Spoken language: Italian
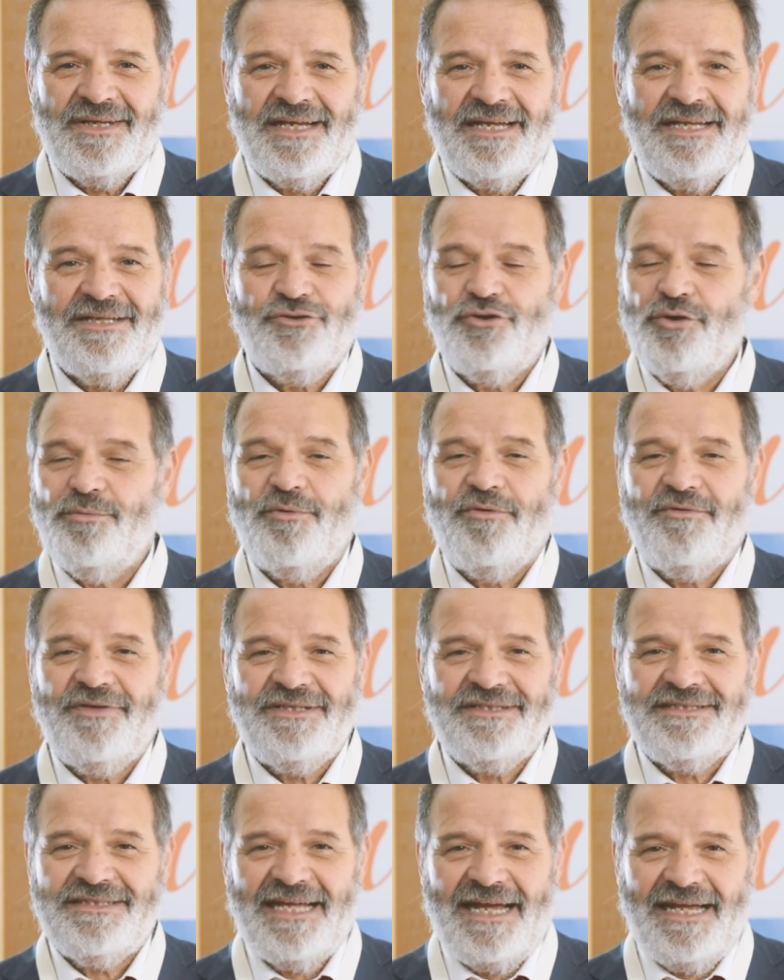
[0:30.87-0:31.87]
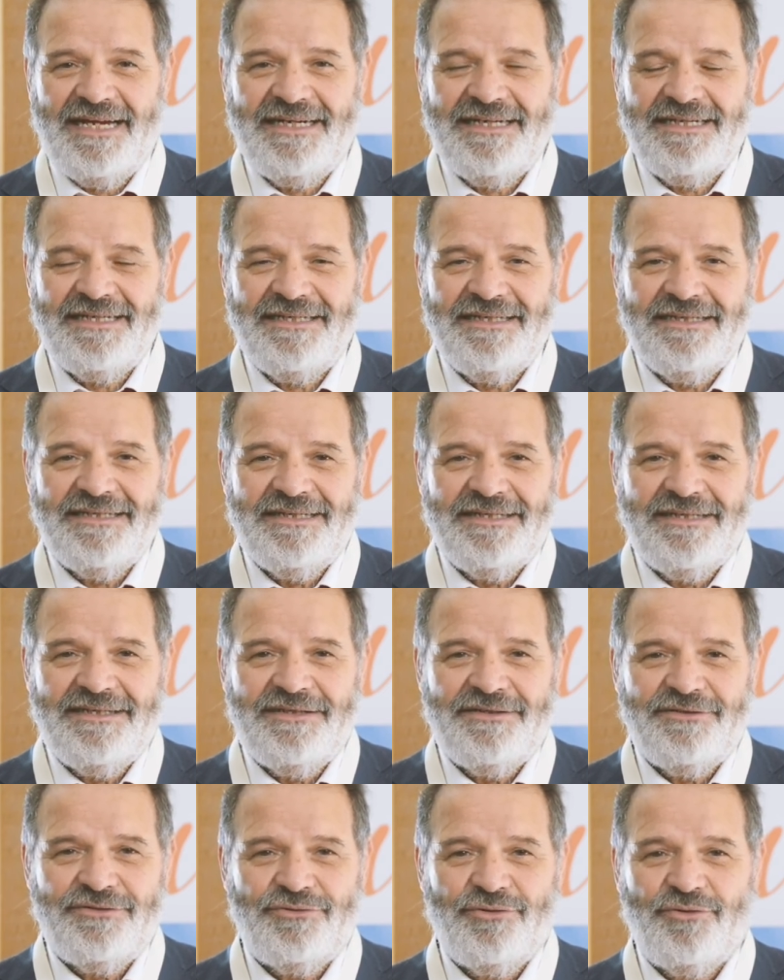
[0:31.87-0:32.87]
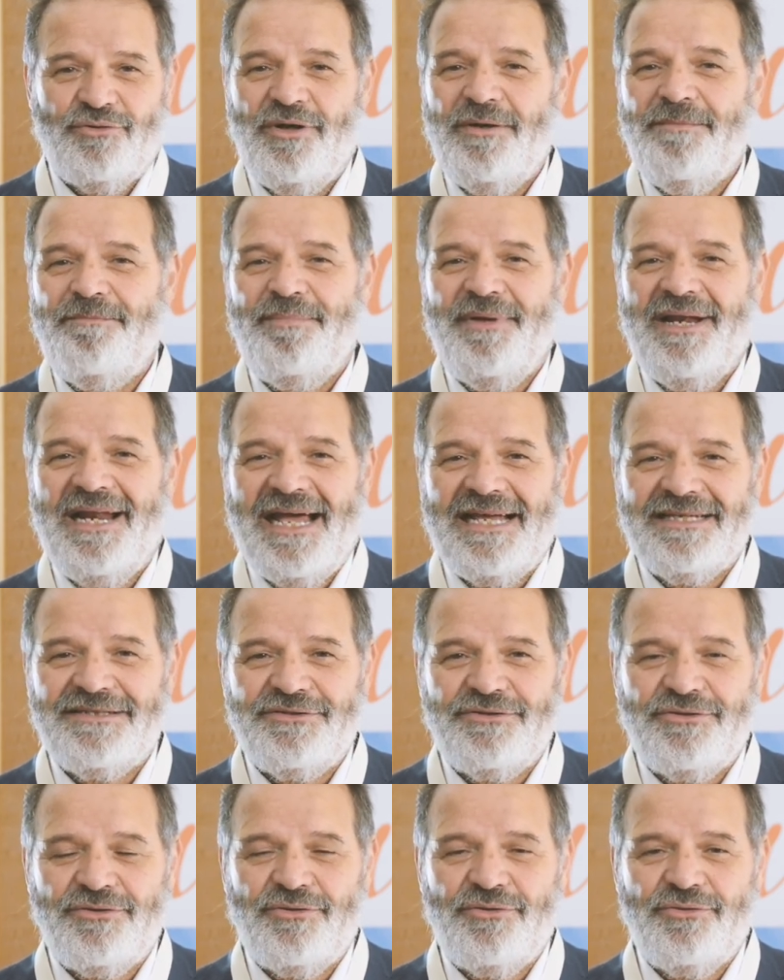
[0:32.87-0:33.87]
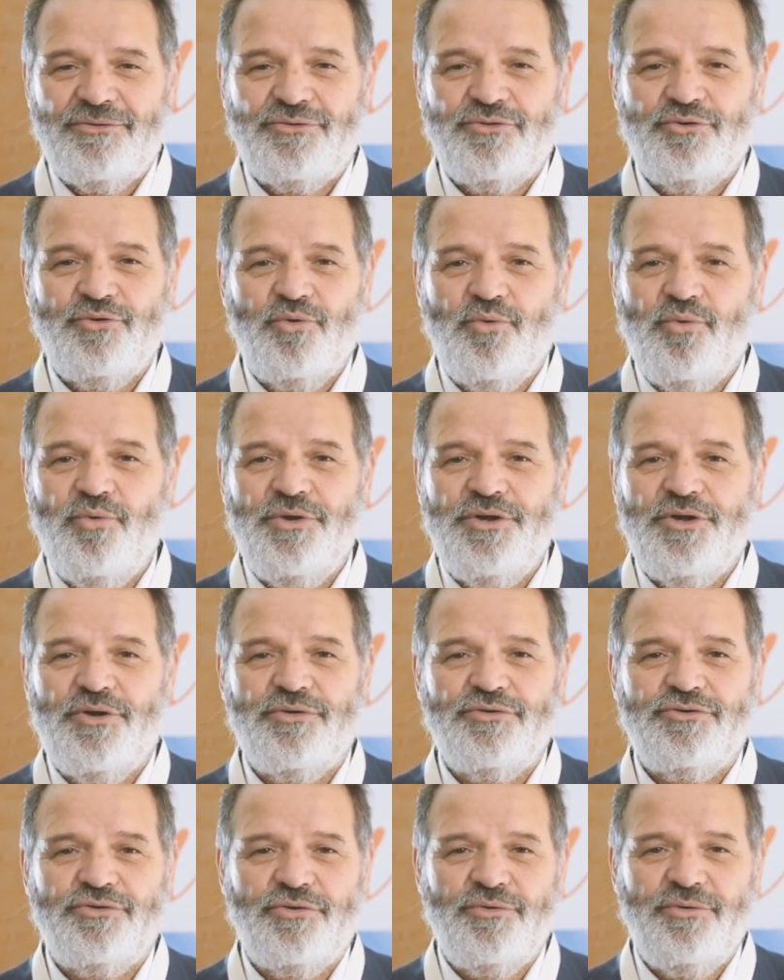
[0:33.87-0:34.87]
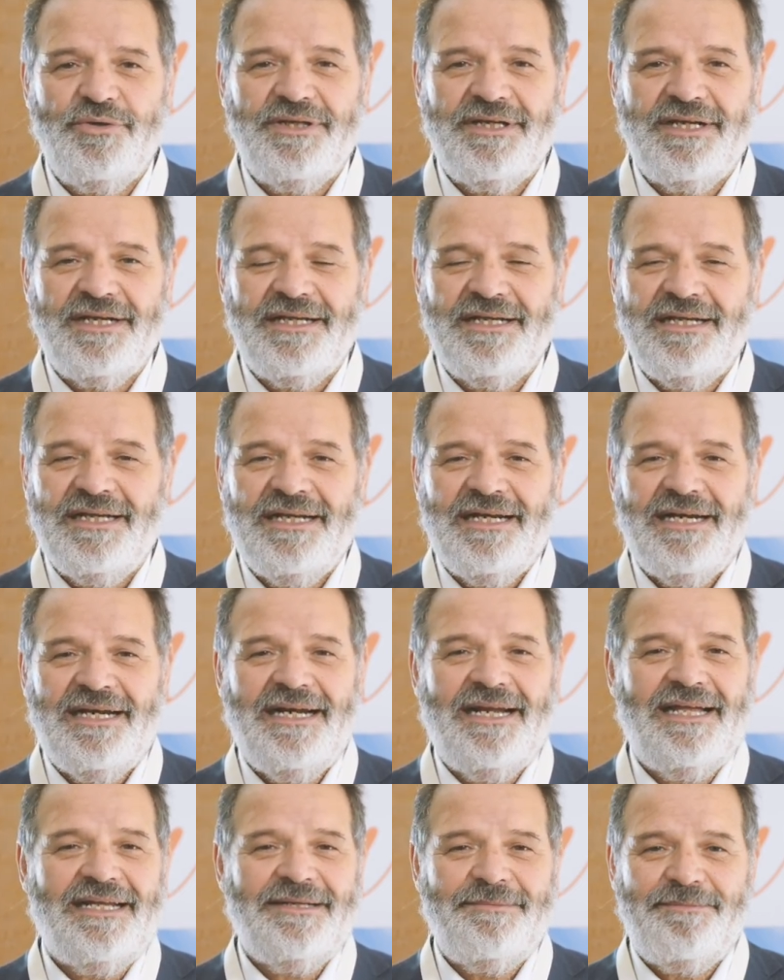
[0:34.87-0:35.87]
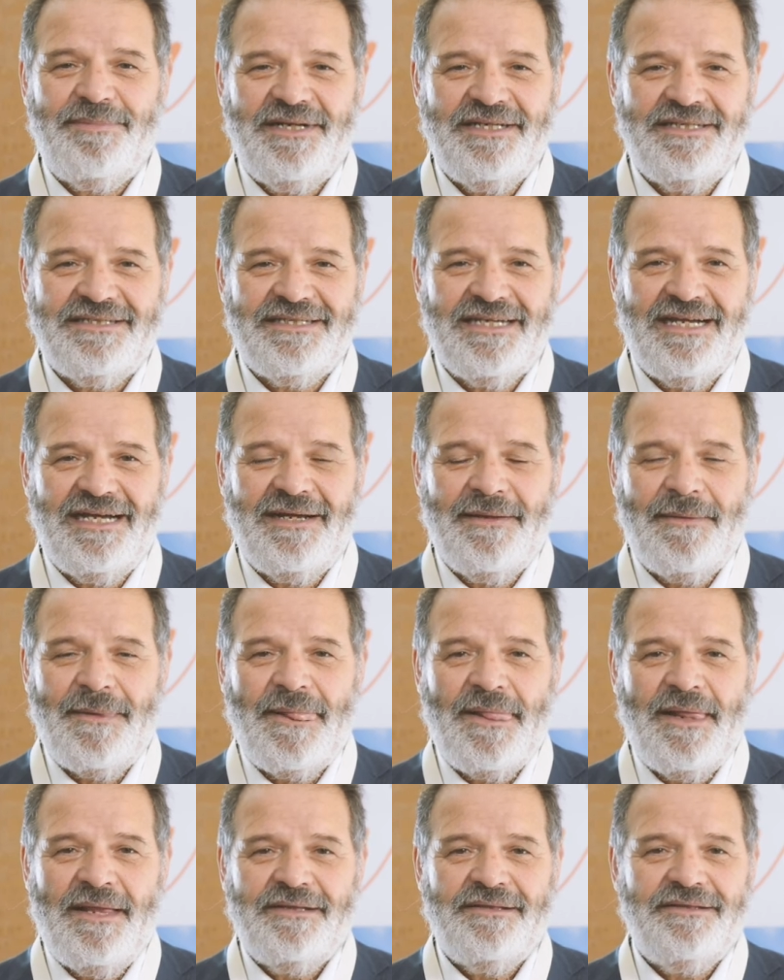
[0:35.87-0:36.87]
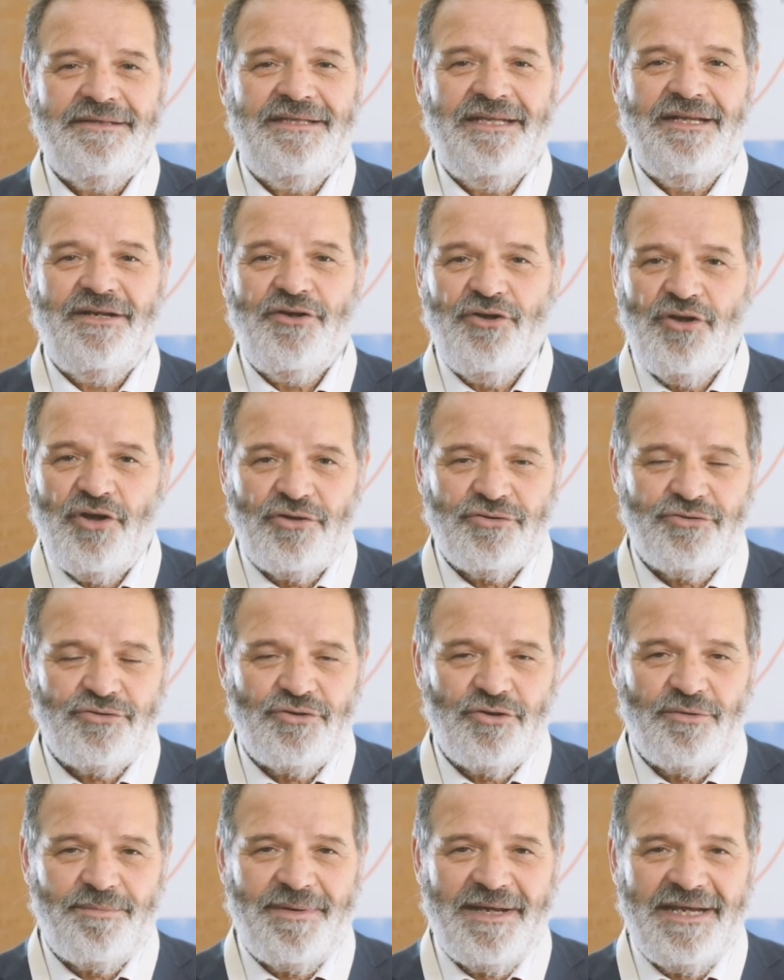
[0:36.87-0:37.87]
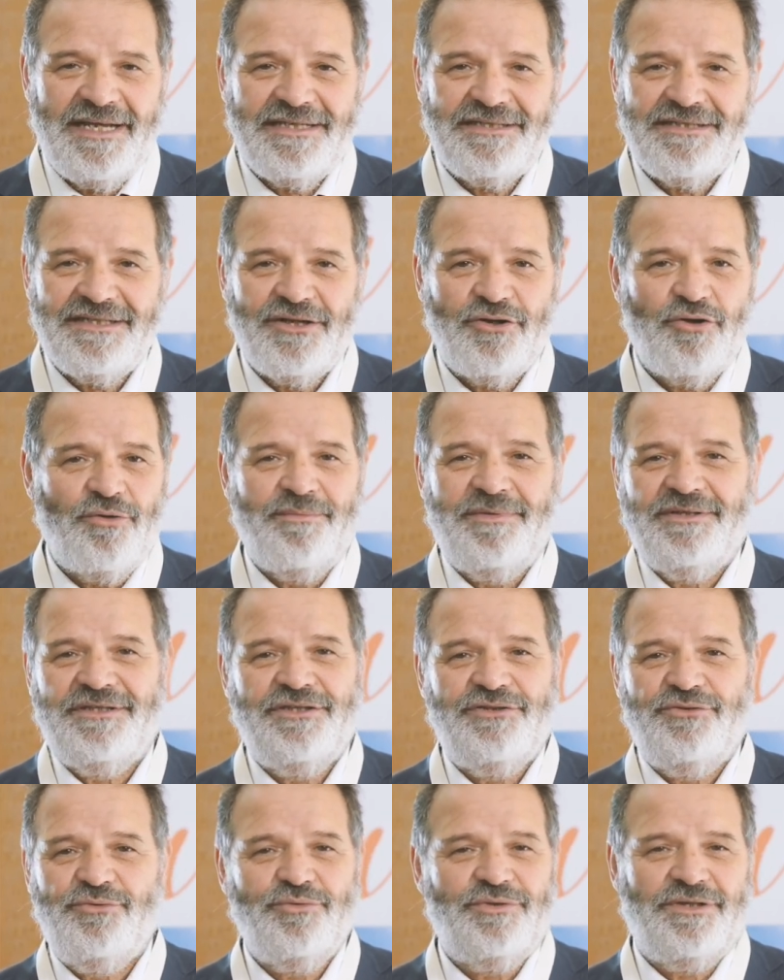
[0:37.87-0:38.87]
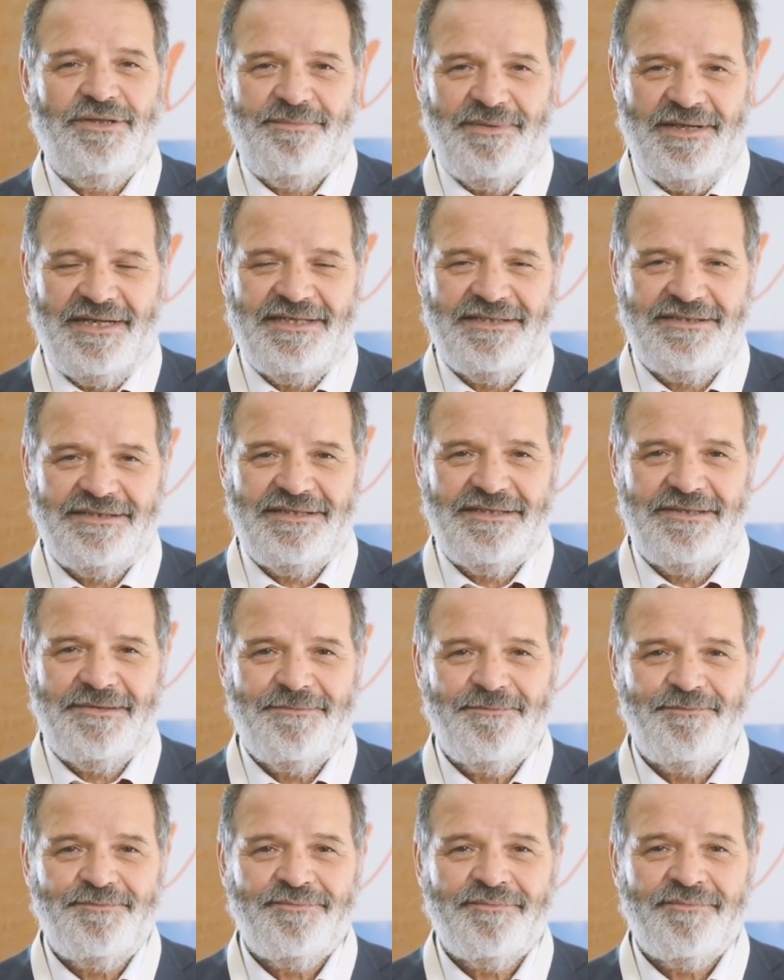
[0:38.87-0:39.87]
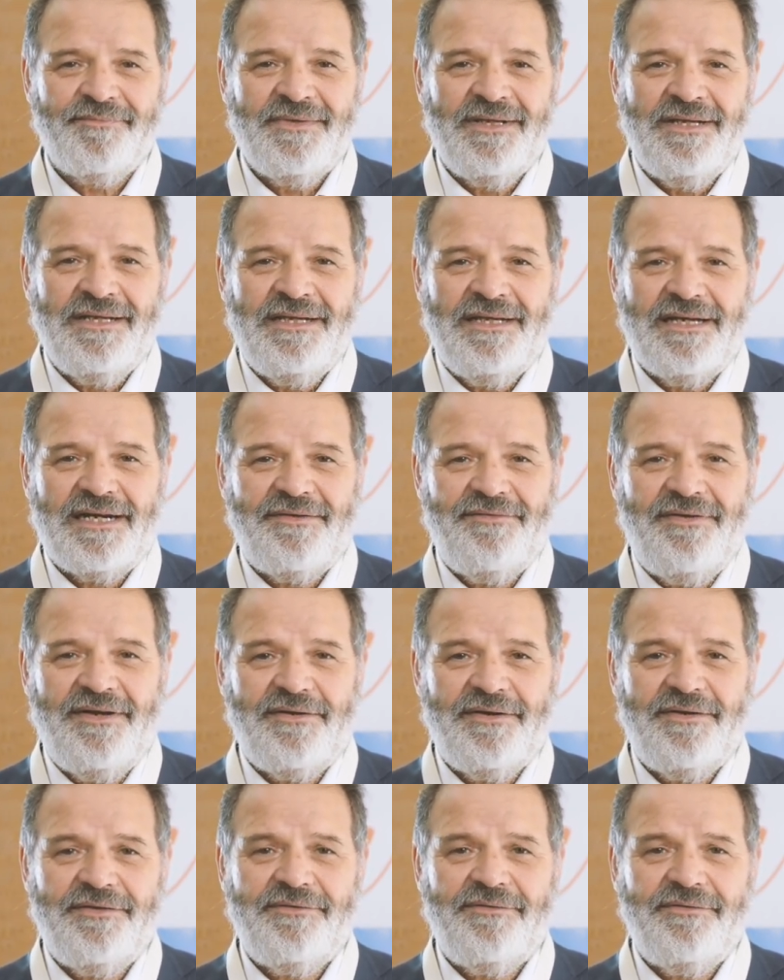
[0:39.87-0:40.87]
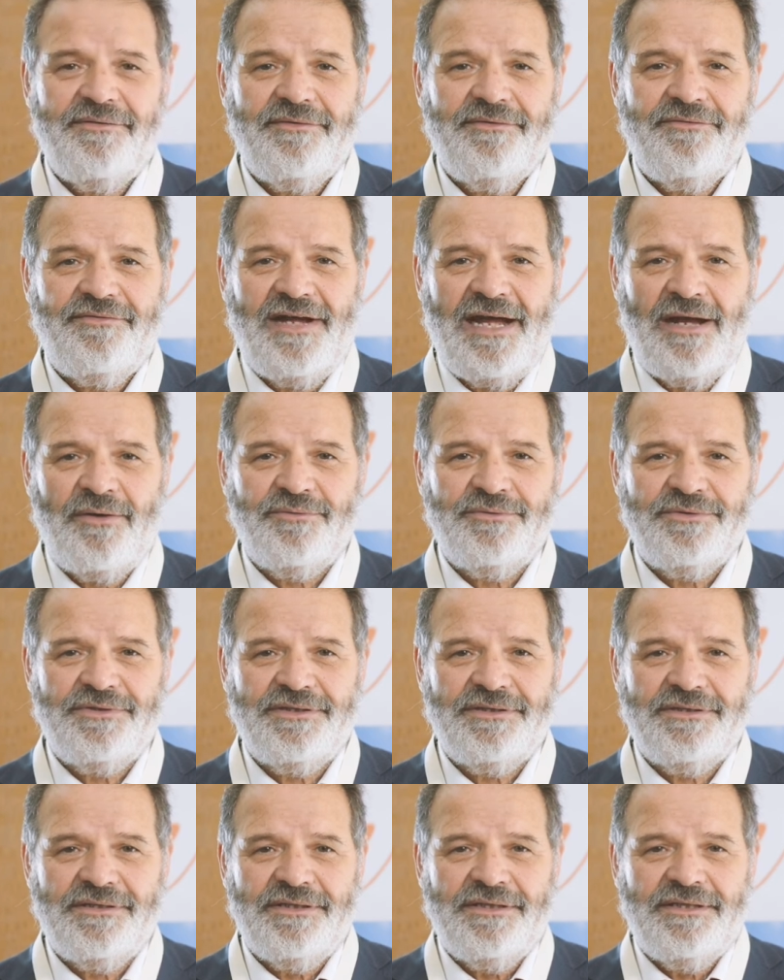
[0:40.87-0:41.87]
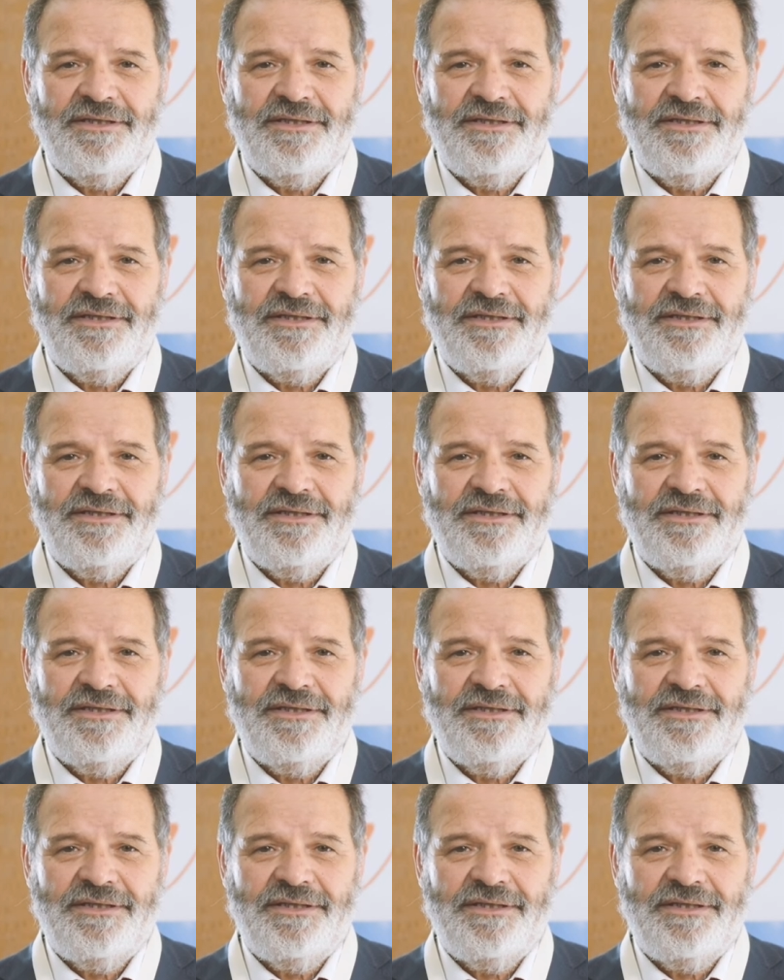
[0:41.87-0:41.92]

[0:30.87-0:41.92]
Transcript: che dopo vent'anni sono il pilastro su cui costruire la ripresa del nostro paese come di tutti i paesi. Reverie Found,